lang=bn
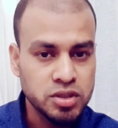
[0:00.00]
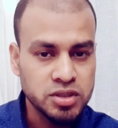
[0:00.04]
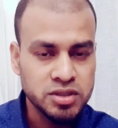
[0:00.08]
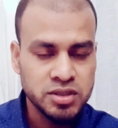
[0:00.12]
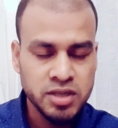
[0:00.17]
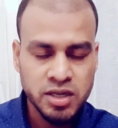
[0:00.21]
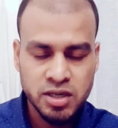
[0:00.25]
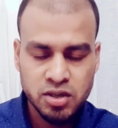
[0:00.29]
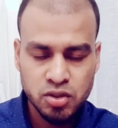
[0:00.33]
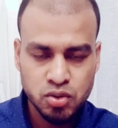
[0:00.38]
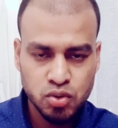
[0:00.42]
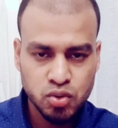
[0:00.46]

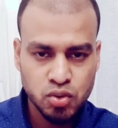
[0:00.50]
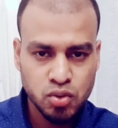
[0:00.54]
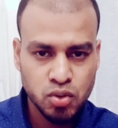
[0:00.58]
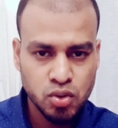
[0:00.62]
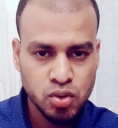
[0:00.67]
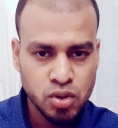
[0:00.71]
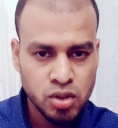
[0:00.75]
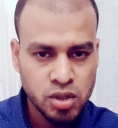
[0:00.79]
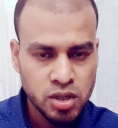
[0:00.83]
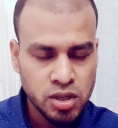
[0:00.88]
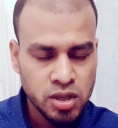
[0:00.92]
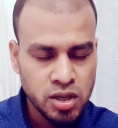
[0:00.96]
আপনার যদি
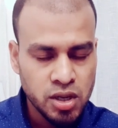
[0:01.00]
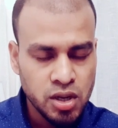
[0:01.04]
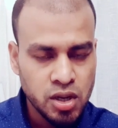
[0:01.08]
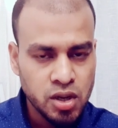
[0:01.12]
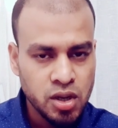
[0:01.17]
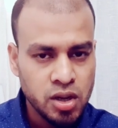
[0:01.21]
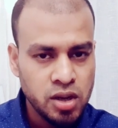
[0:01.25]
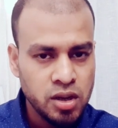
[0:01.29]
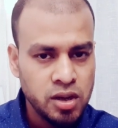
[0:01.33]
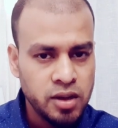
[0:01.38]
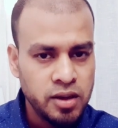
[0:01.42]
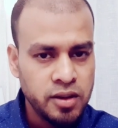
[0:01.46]

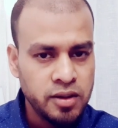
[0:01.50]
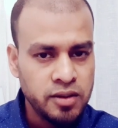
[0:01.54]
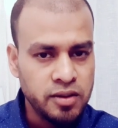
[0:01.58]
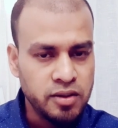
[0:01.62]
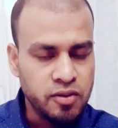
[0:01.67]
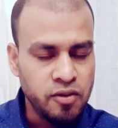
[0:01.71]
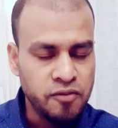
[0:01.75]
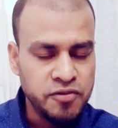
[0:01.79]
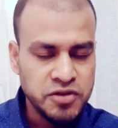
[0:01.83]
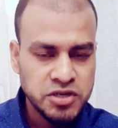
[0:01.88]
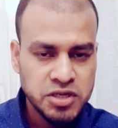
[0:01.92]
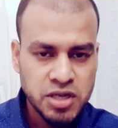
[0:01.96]
রেজাল্ট
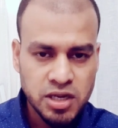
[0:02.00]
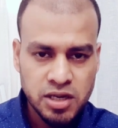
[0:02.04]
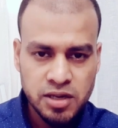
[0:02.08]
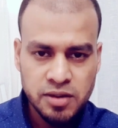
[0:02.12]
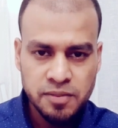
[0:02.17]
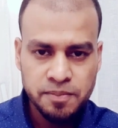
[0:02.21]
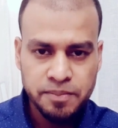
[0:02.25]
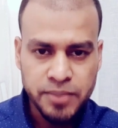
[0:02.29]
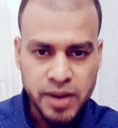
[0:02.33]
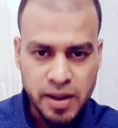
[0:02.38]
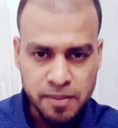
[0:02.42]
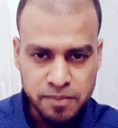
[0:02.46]
যদি ভালো
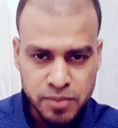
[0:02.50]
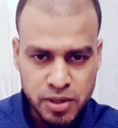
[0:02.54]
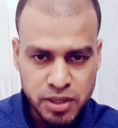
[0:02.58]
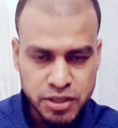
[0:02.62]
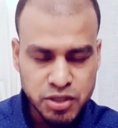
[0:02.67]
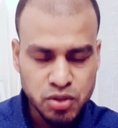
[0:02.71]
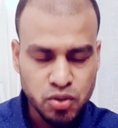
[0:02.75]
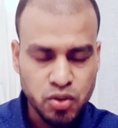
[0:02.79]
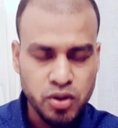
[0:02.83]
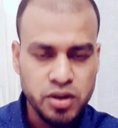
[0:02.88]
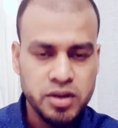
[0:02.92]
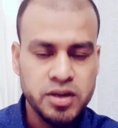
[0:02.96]
নাও
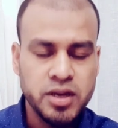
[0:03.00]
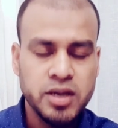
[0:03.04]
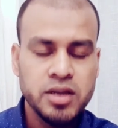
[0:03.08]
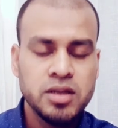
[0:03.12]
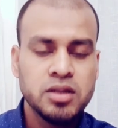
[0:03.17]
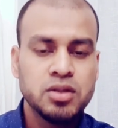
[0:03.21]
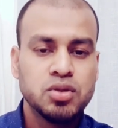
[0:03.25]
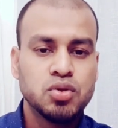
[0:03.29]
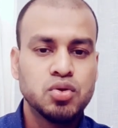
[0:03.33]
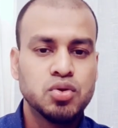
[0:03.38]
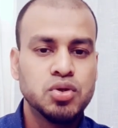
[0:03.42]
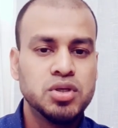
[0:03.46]
হয়
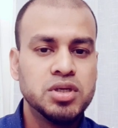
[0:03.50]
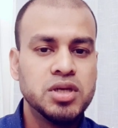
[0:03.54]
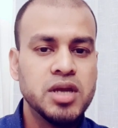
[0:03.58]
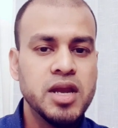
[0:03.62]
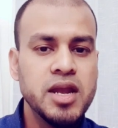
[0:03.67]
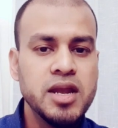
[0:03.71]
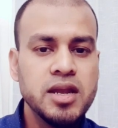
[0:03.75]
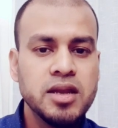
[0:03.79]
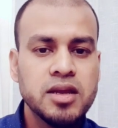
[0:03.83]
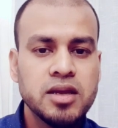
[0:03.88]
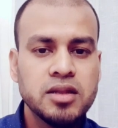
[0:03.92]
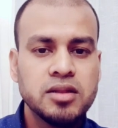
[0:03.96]
আপনার স্কলারশিপ
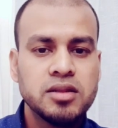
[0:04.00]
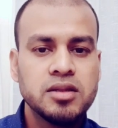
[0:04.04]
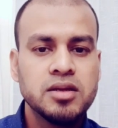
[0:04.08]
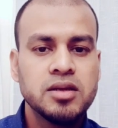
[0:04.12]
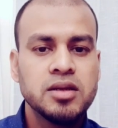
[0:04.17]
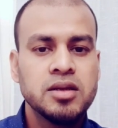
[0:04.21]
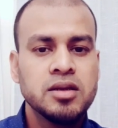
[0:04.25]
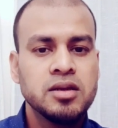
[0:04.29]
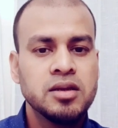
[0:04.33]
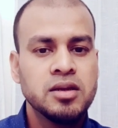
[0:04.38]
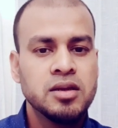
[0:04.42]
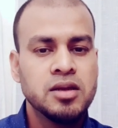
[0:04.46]
পাওয়ার
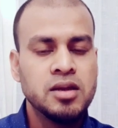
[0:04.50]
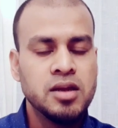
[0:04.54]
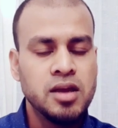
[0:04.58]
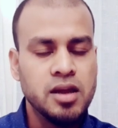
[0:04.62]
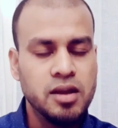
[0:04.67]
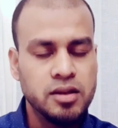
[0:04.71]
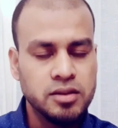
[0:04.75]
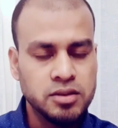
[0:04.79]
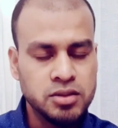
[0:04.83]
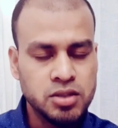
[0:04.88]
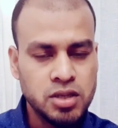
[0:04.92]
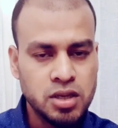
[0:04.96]
সম্ভাবনা
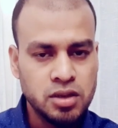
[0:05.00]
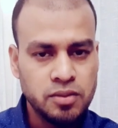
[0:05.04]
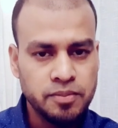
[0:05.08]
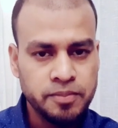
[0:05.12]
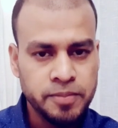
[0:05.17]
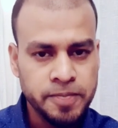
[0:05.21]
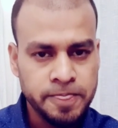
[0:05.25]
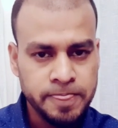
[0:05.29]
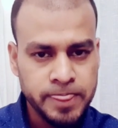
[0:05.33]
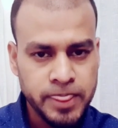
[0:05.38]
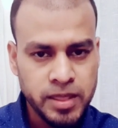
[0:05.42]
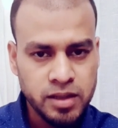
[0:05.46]
থাকে তো
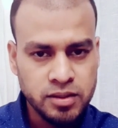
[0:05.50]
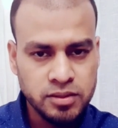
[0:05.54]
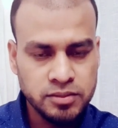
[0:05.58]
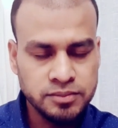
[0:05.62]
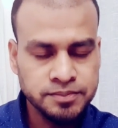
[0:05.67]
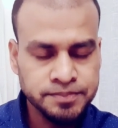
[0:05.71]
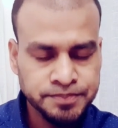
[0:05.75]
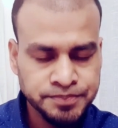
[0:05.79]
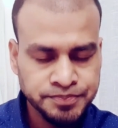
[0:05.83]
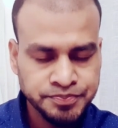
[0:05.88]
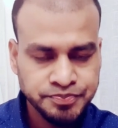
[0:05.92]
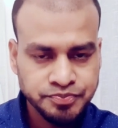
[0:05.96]
সেটা কীভাবে
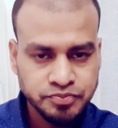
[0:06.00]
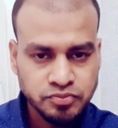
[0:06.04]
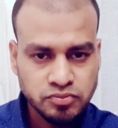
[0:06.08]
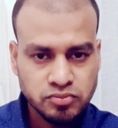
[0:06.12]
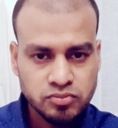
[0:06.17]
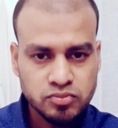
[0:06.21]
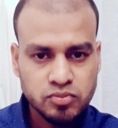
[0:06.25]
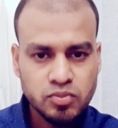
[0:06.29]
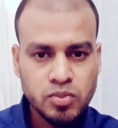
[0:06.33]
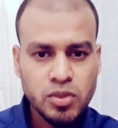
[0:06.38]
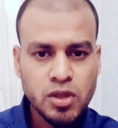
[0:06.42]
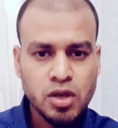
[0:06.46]

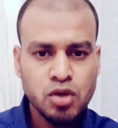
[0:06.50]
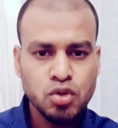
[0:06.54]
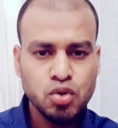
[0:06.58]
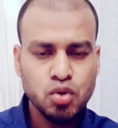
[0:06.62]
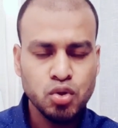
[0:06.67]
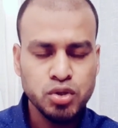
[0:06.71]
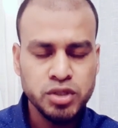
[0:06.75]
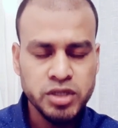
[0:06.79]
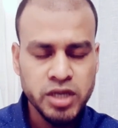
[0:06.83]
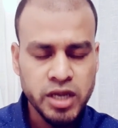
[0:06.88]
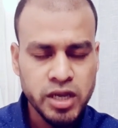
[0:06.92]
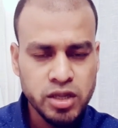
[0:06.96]
ধরুন
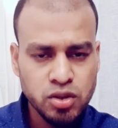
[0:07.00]
আপনার